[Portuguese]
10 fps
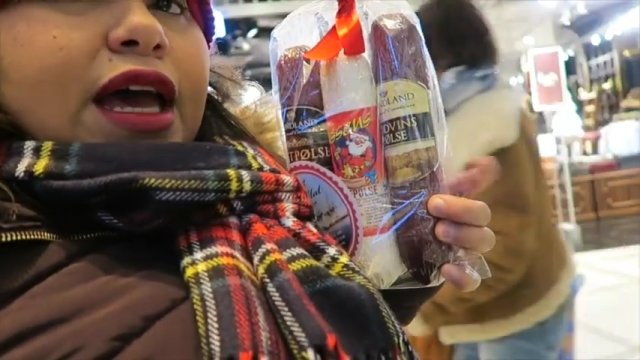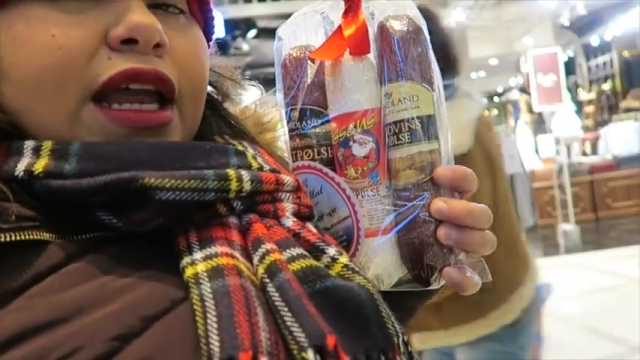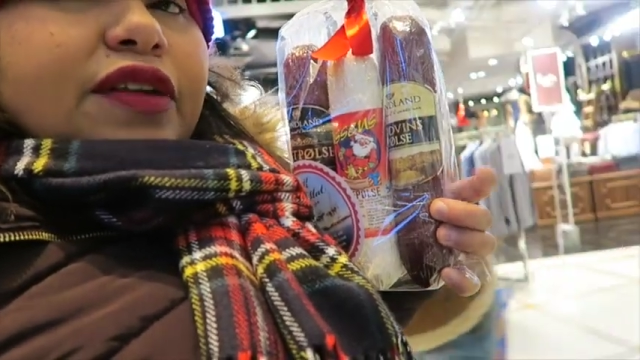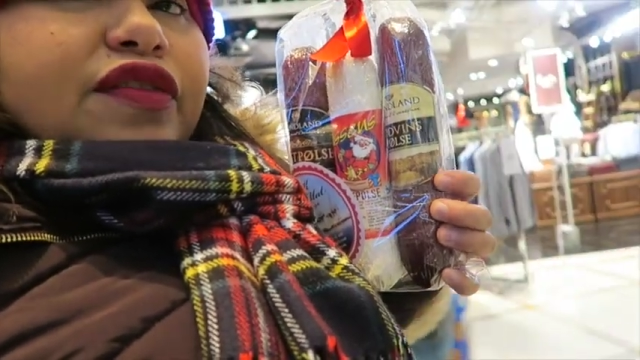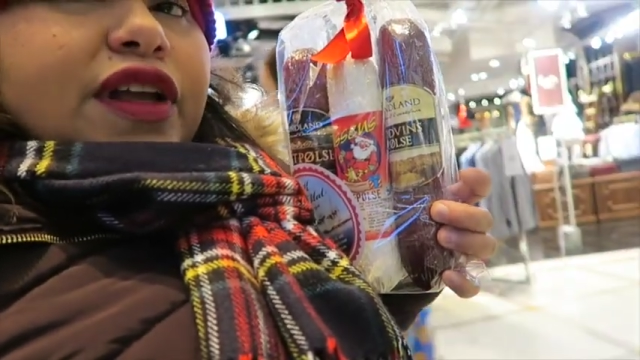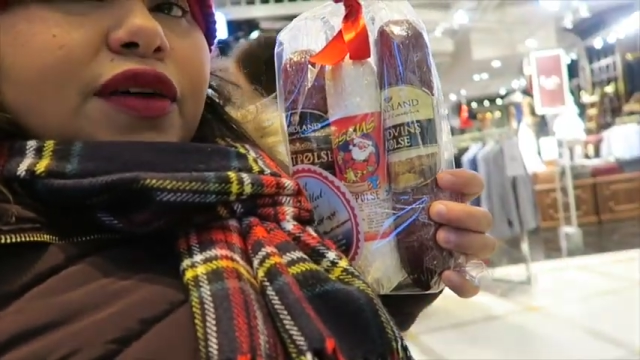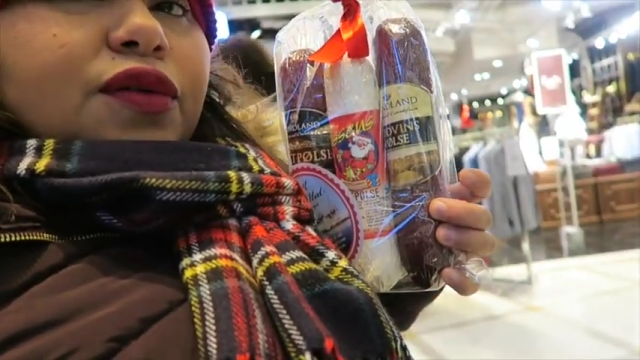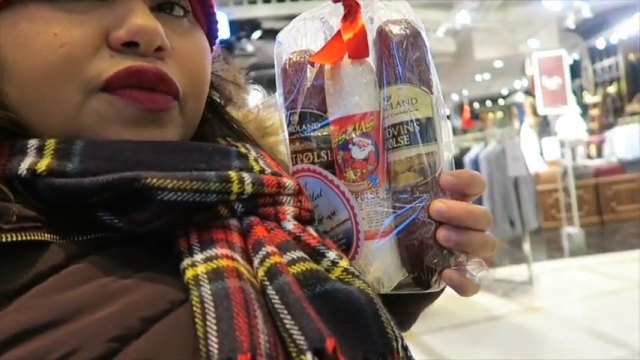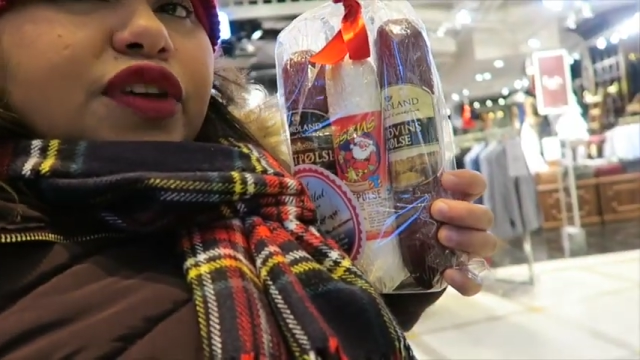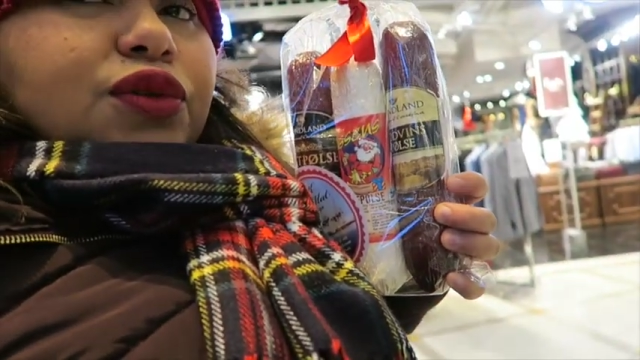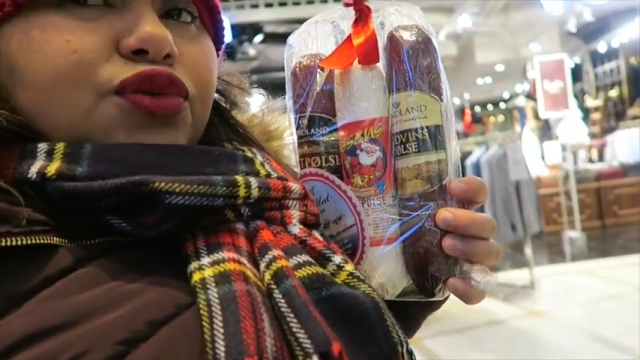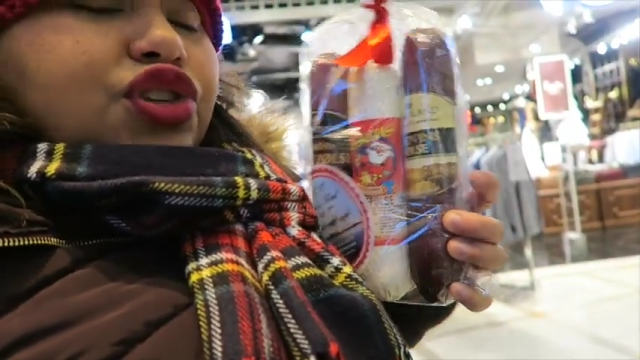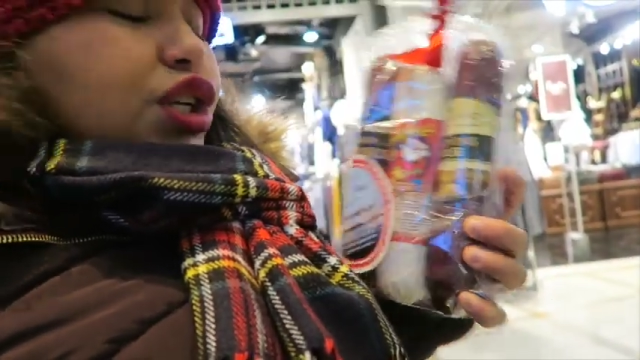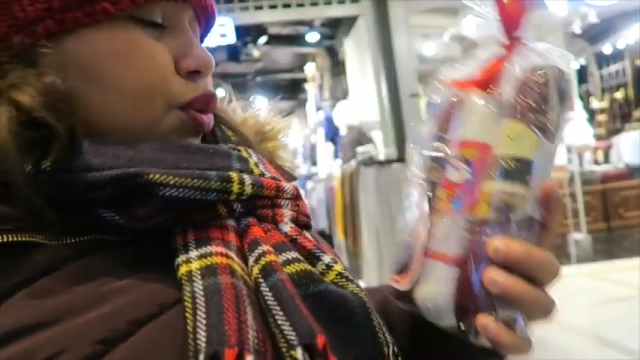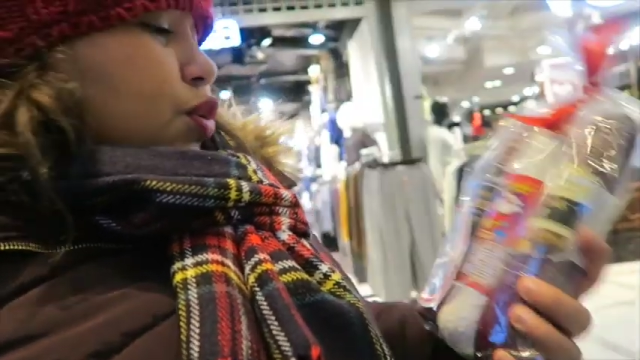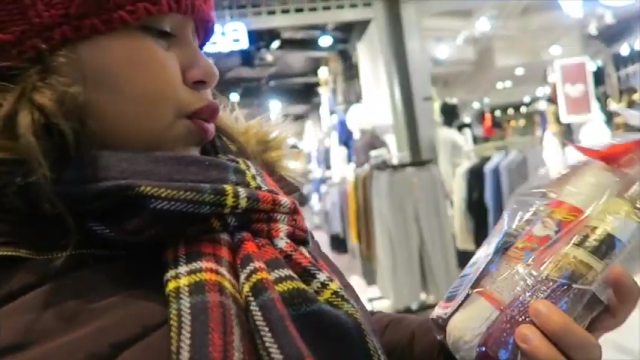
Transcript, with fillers: ela é feita com vinho tinto.